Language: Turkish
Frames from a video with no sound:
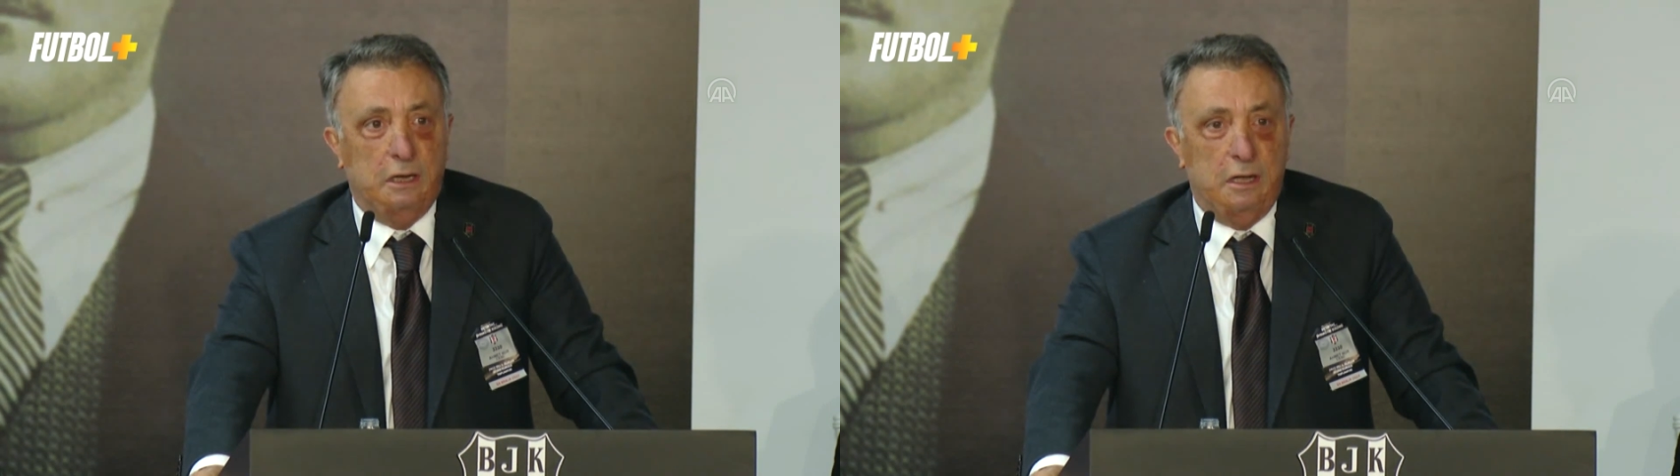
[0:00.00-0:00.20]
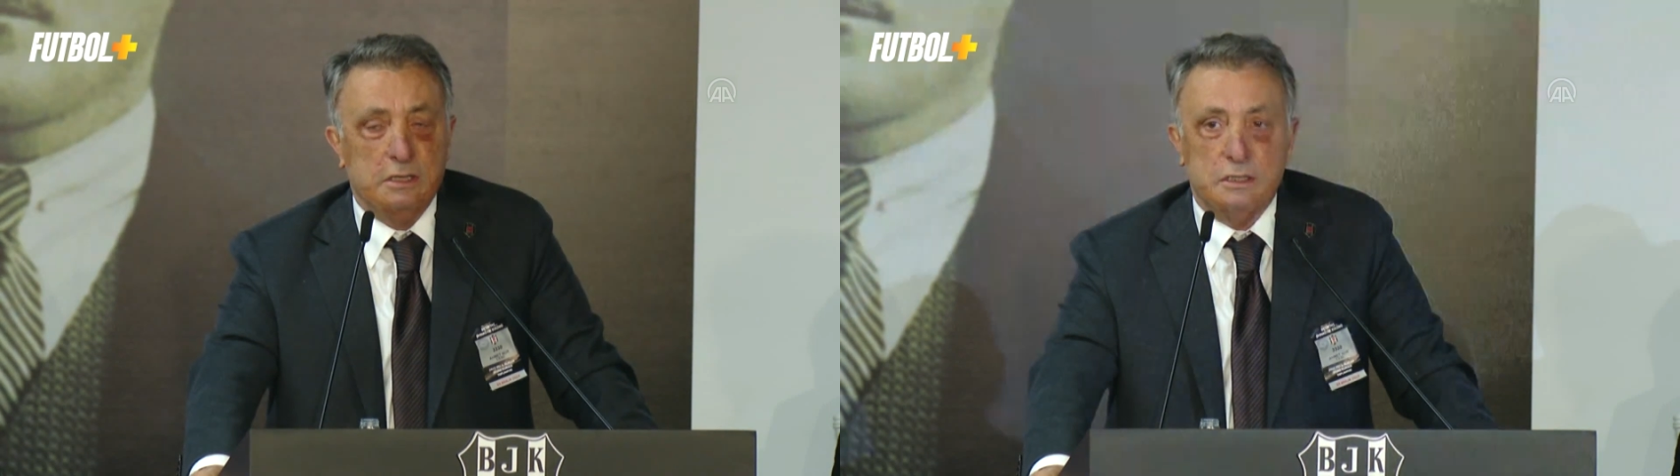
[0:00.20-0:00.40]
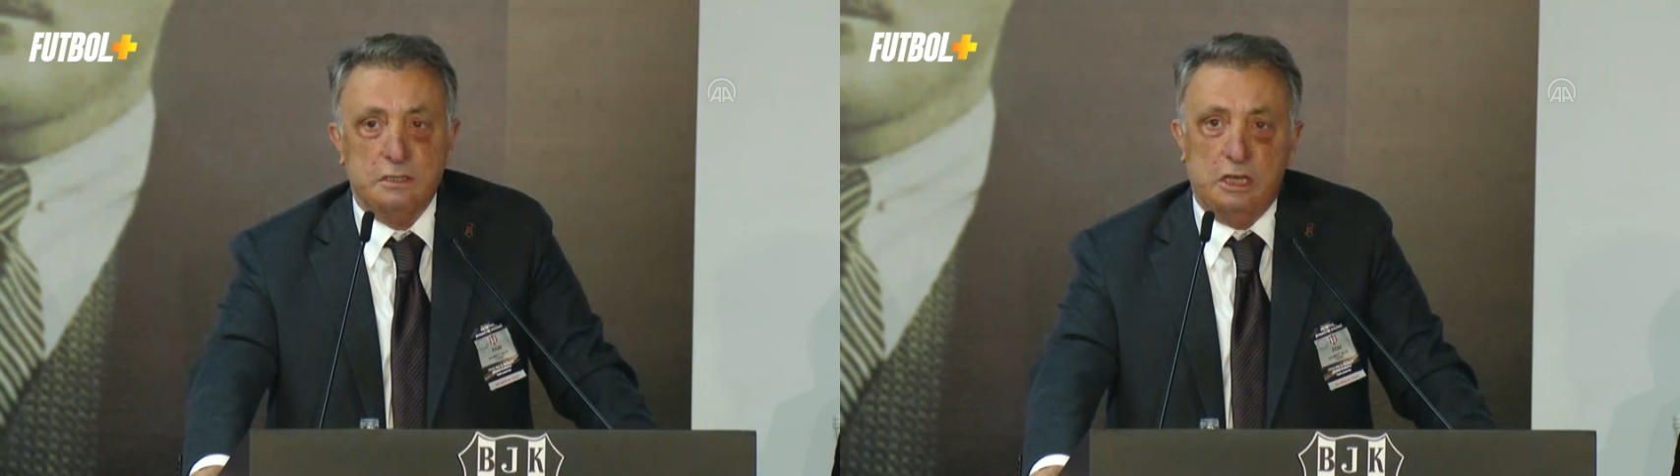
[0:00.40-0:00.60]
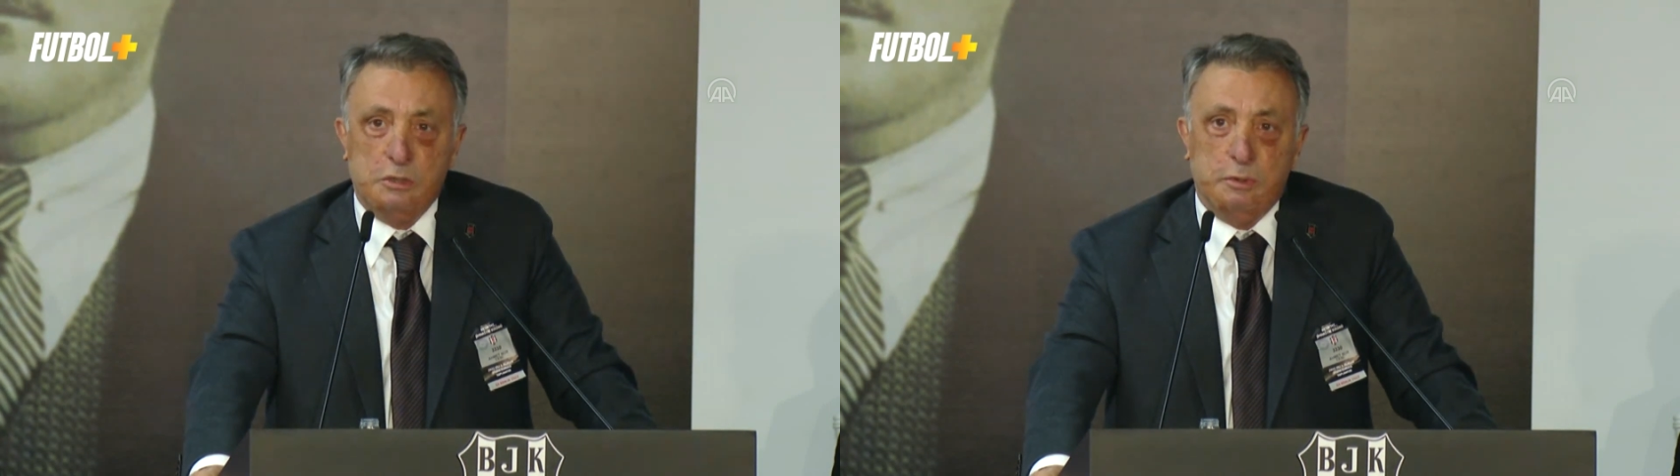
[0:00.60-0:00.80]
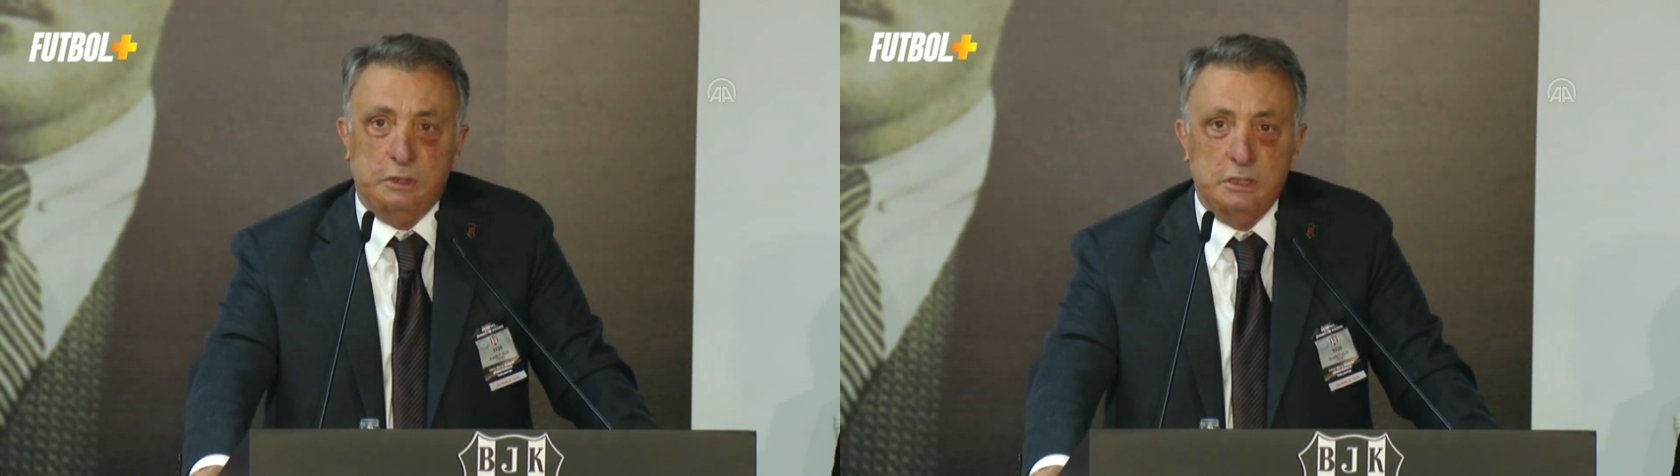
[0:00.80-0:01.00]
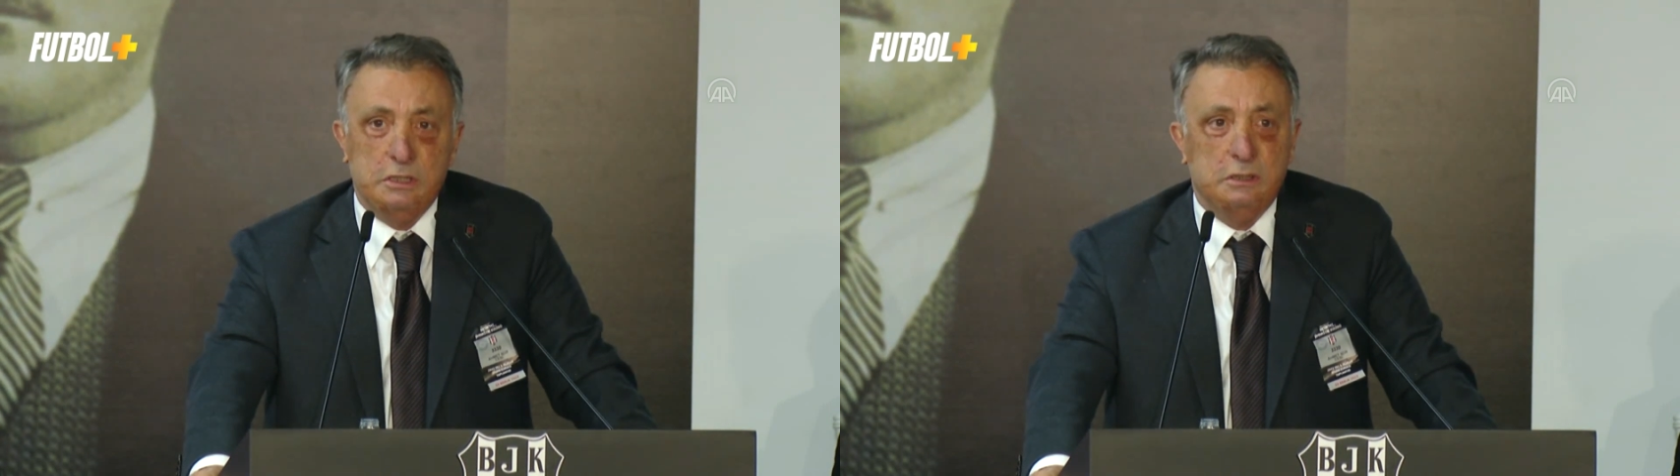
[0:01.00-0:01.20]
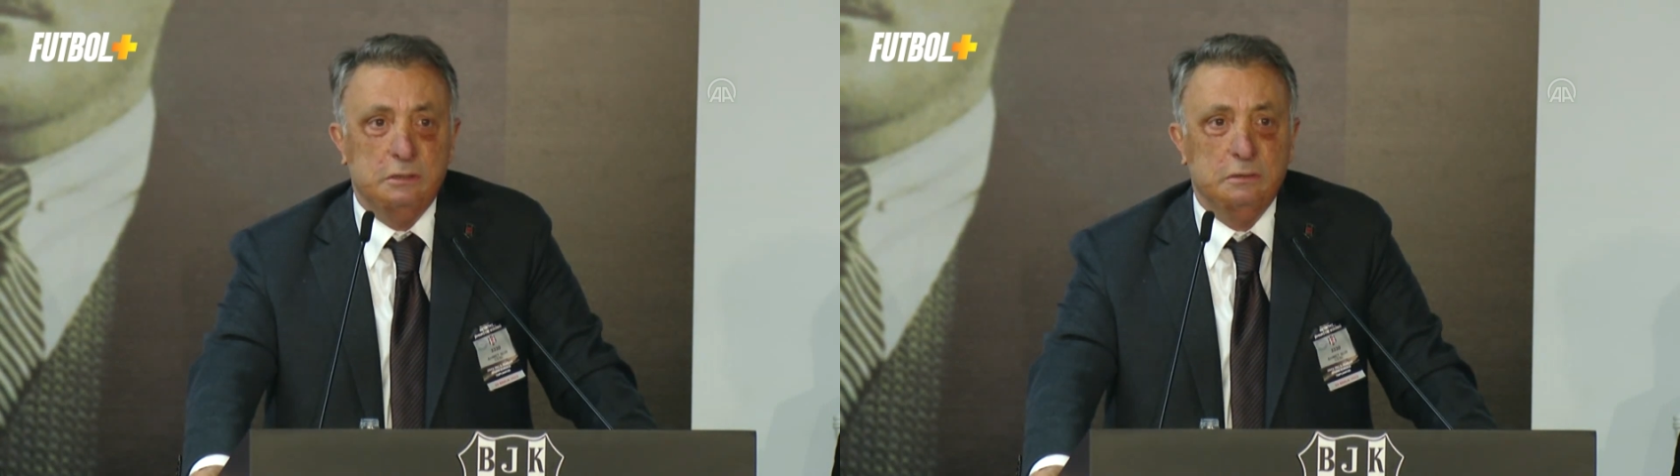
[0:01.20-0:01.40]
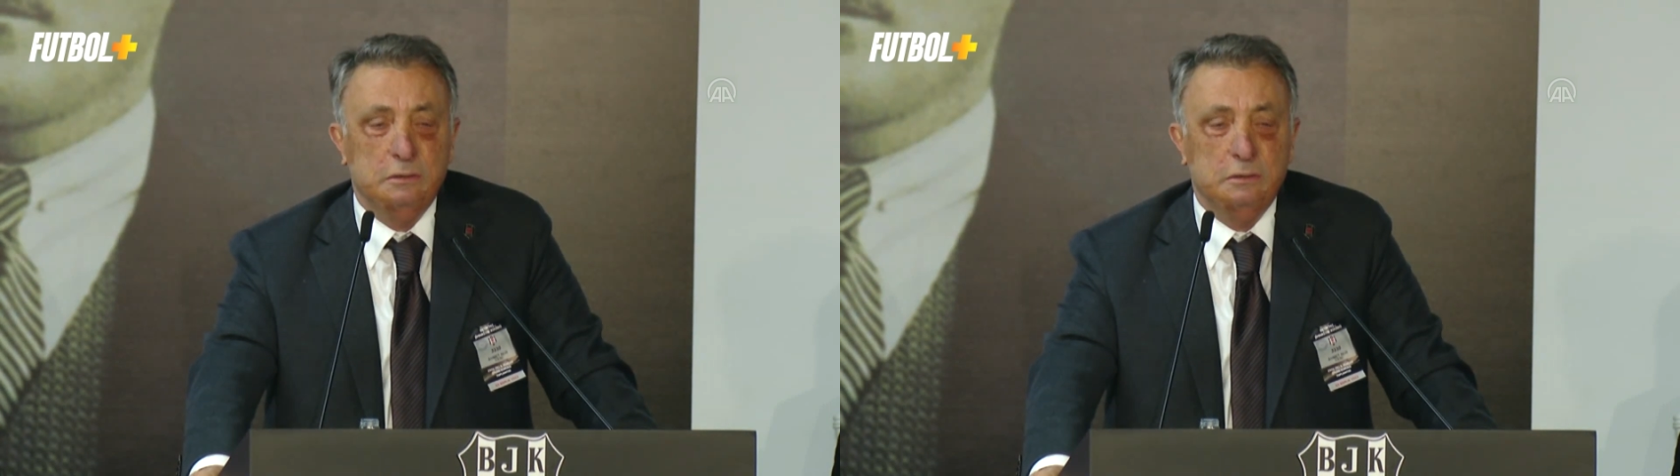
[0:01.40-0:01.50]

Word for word: ağzınızı açmadınız.